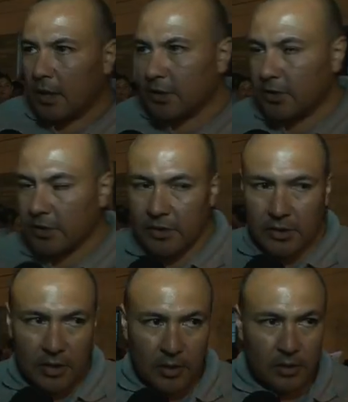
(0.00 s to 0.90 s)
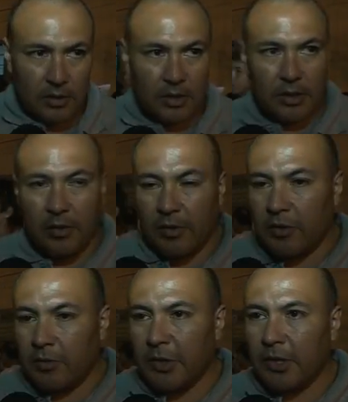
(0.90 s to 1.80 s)
La situación que está, que está
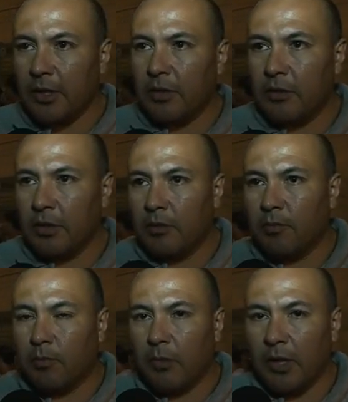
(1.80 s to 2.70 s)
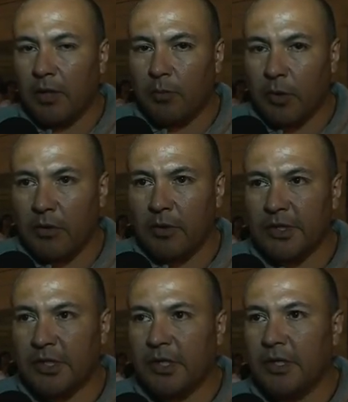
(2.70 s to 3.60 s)
viviendo Empedrado, el, el pueblo
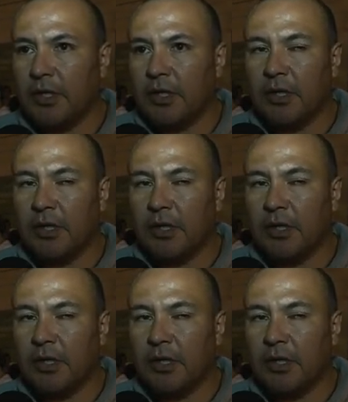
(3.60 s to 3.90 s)
en sí